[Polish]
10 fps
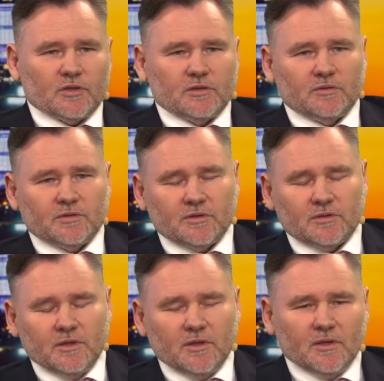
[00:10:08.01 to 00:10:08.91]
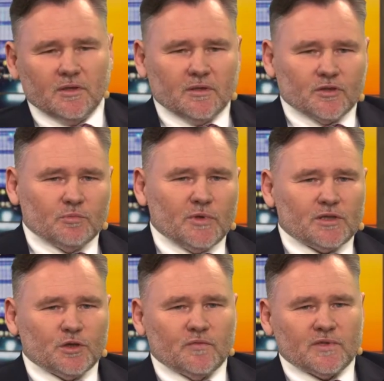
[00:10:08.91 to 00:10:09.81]
Czy, czy, czy my
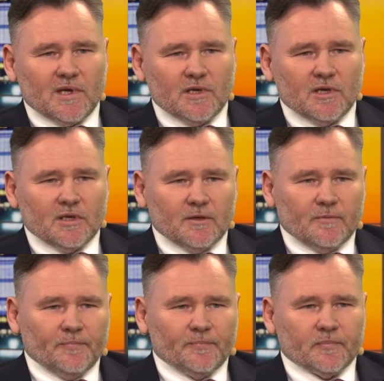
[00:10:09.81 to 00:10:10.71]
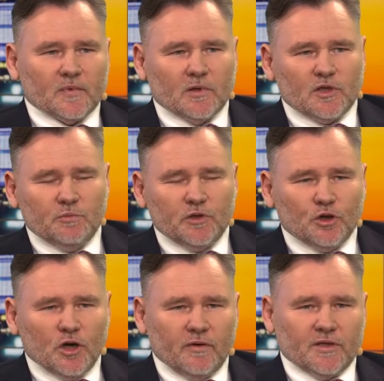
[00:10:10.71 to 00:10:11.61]
jesteśmy w stanie mm,
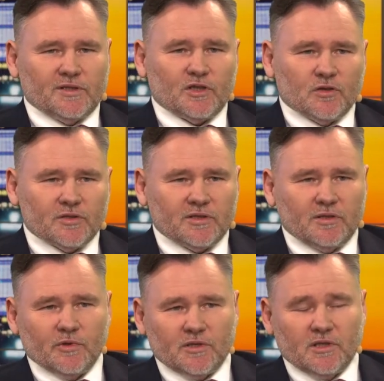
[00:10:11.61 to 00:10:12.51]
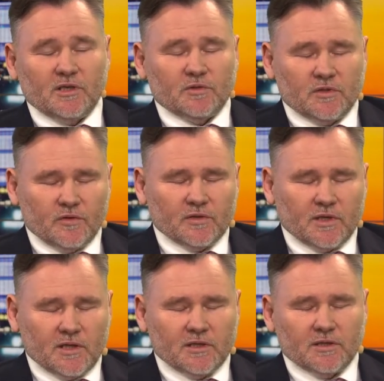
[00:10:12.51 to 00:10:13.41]
zmitygować, zarządzać tym ryzykiem
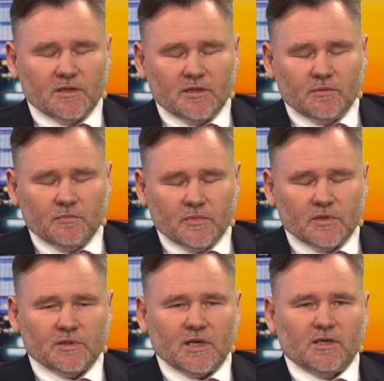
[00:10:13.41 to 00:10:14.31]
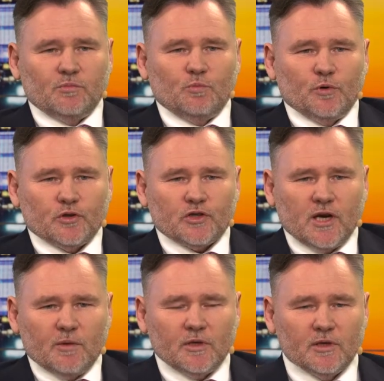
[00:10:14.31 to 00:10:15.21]
związanym z takimi
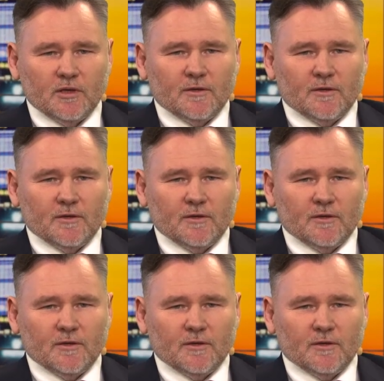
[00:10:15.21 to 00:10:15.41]
pożyczkami?